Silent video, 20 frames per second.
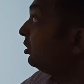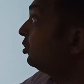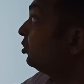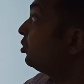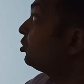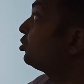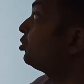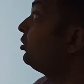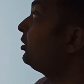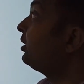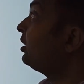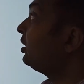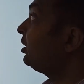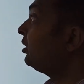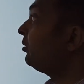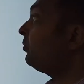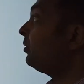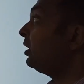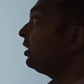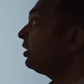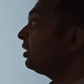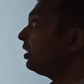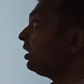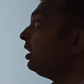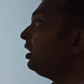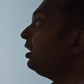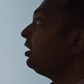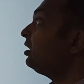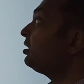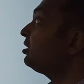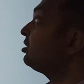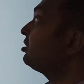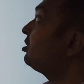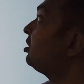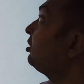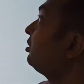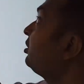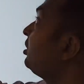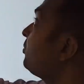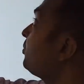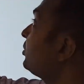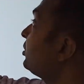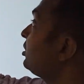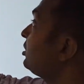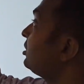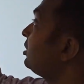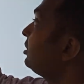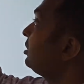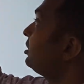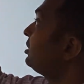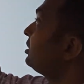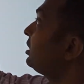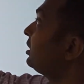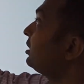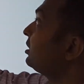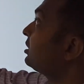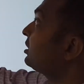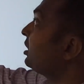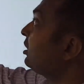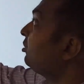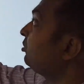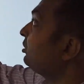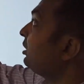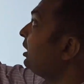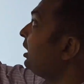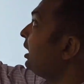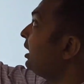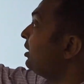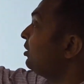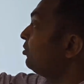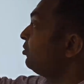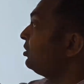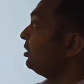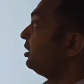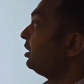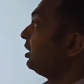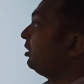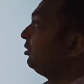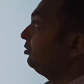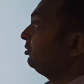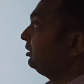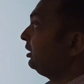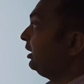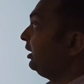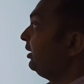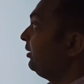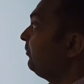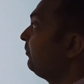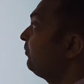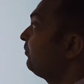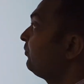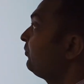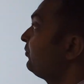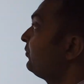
तो सूर्य के द्रव्यमान का सत्तर प्रतिशत हिस्सा किसका होता है हाइड्रोजन का होता है